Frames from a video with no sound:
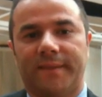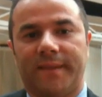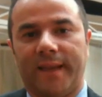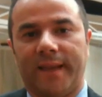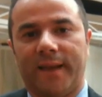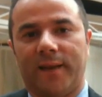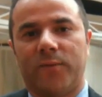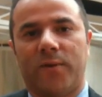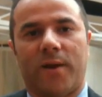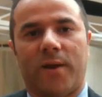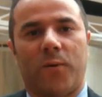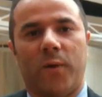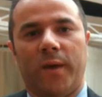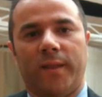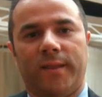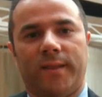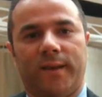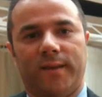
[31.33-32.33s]
tengan una
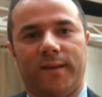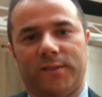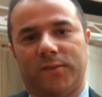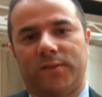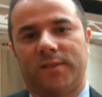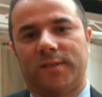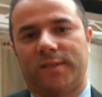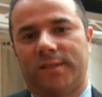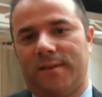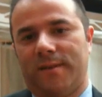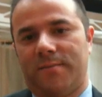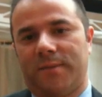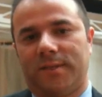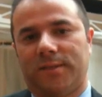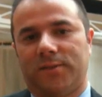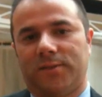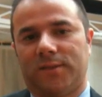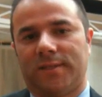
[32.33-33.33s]
cuenta en estos
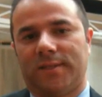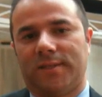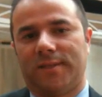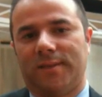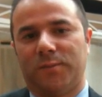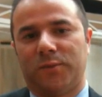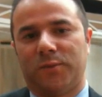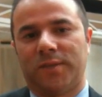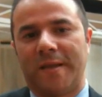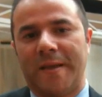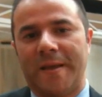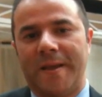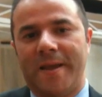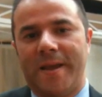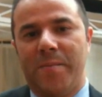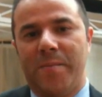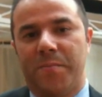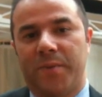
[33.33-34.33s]
sistemas. Entonces tenemos
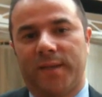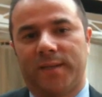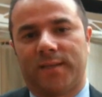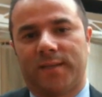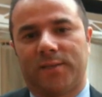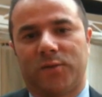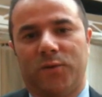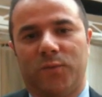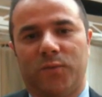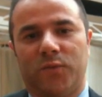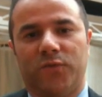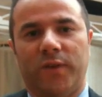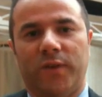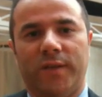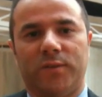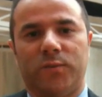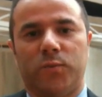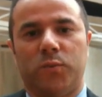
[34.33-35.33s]
empresas como
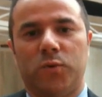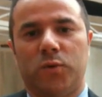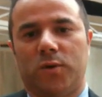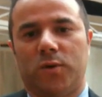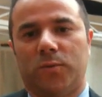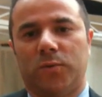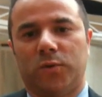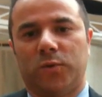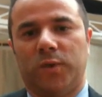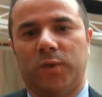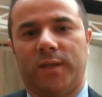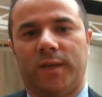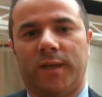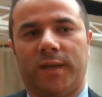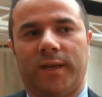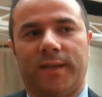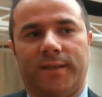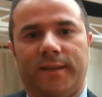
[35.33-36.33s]
Facebook, como
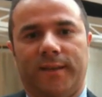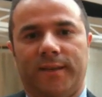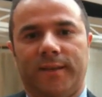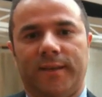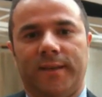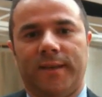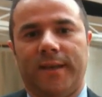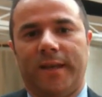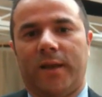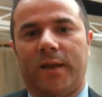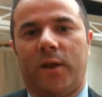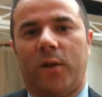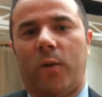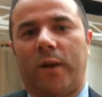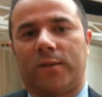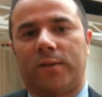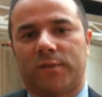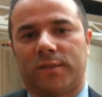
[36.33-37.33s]
Twitter, que tienen
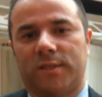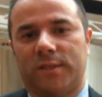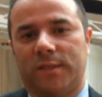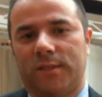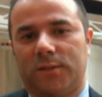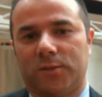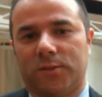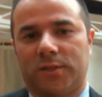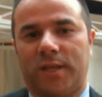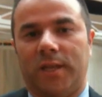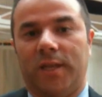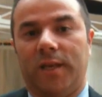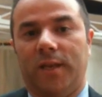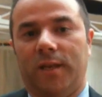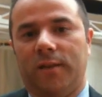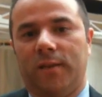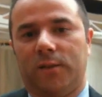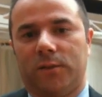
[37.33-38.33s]
400,
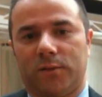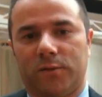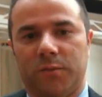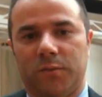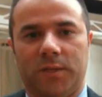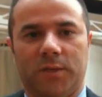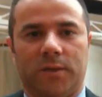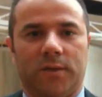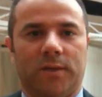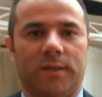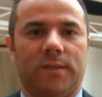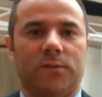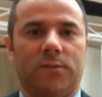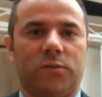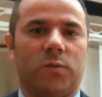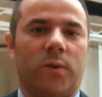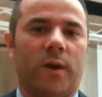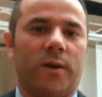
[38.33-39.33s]
500 millones de
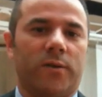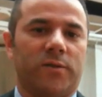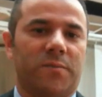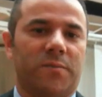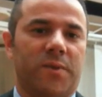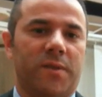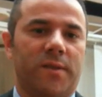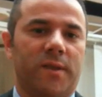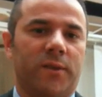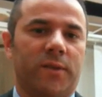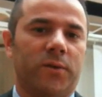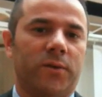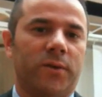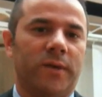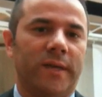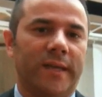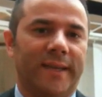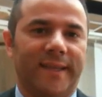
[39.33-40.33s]
usuarios,
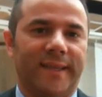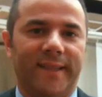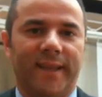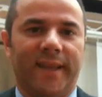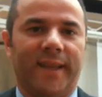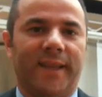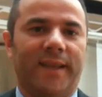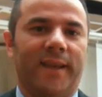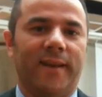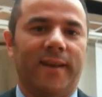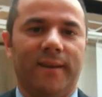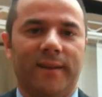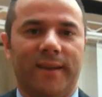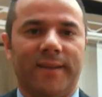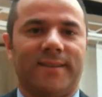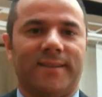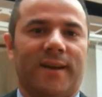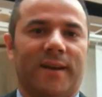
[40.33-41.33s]
dependiendo de quién
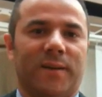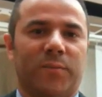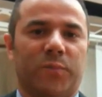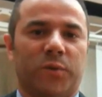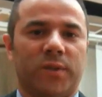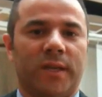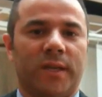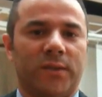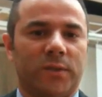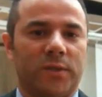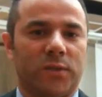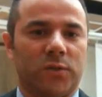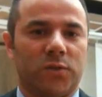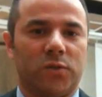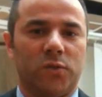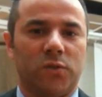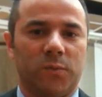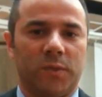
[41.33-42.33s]
está reportando
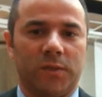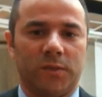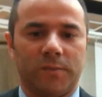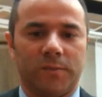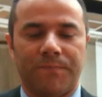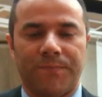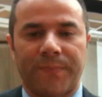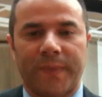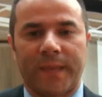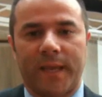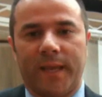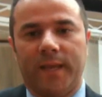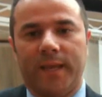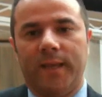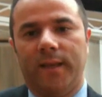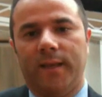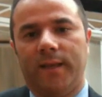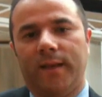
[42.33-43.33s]
esos números.
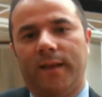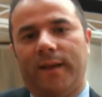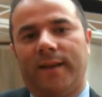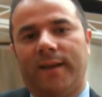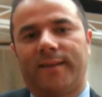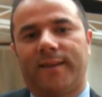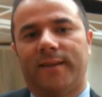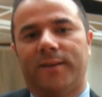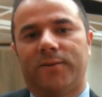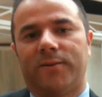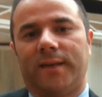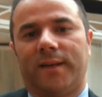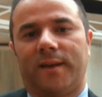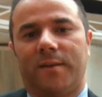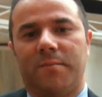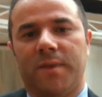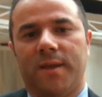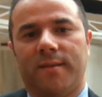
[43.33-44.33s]
Y al tener una
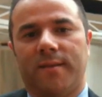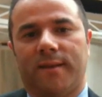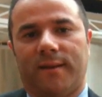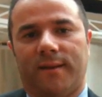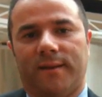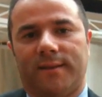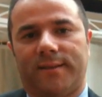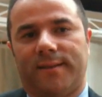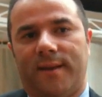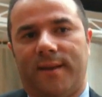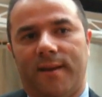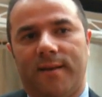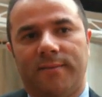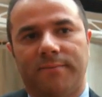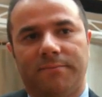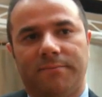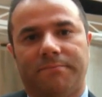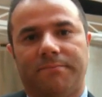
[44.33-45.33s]
herramienta que están
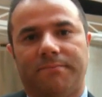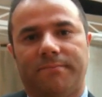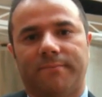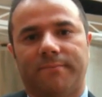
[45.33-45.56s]
tan